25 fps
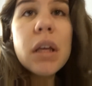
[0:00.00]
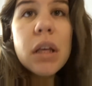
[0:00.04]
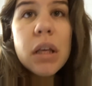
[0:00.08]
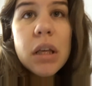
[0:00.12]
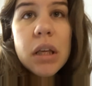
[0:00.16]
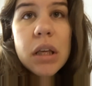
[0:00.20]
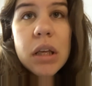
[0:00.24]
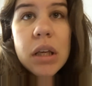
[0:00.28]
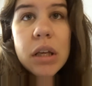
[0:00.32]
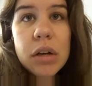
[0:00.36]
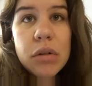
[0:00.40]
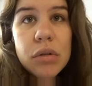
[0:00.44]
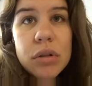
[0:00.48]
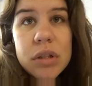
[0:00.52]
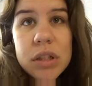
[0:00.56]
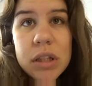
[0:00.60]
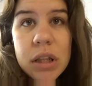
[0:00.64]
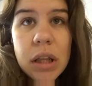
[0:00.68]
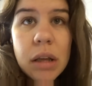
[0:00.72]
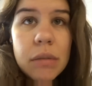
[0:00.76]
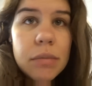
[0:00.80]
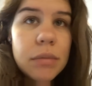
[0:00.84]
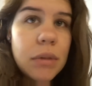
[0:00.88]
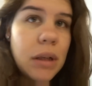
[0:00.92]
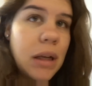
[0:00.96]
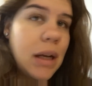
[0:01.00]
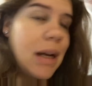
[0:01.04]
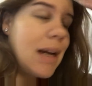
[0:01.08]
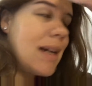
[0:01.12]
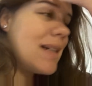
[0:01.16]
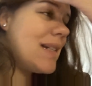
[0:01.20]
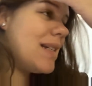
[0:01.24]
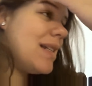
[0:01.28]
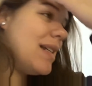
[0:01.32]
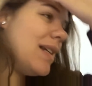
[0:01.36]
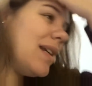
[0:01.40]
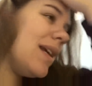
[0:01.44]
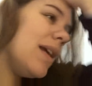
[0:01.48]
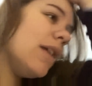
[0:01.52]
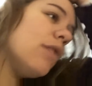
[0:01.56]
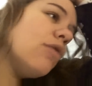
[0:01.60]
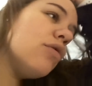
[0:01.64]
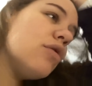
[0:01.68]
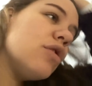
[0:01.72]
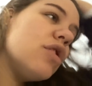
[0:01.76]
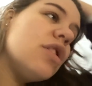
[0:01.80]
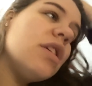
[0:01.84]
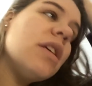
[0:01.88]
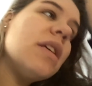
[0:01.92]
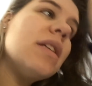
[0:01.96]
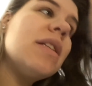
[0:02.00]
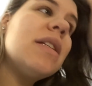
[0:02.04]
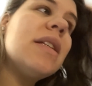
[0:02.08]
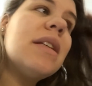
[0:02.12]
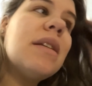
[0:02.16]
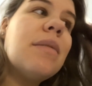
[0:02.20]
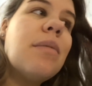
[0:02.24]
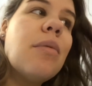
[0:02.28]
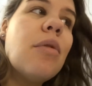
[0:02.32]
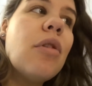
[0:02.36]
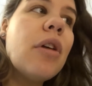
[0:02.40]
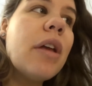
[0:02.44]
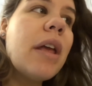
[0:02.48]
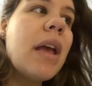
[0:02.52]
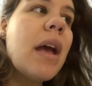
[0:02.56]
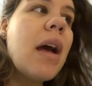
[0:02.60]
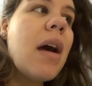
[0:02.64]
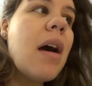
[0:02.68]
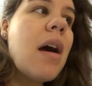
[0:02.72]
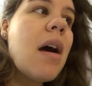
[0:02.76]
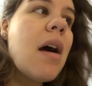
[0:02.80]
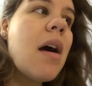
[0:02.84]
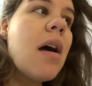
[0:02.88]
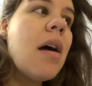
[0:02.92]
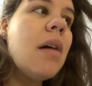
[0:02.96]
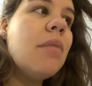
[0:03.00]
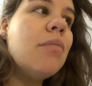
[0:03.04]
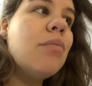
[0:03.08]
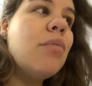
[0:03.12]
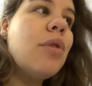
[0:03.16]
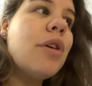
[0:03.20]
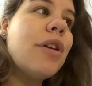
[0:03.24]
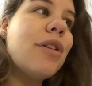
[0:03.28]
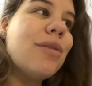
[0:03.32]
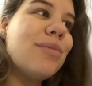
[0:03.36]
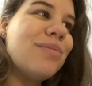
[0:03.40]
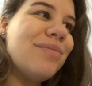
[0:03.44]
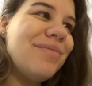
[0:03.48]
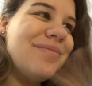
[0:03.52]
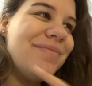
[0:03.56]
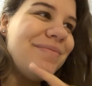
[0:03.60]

y no está. Así que no sé si voy a... Bueno,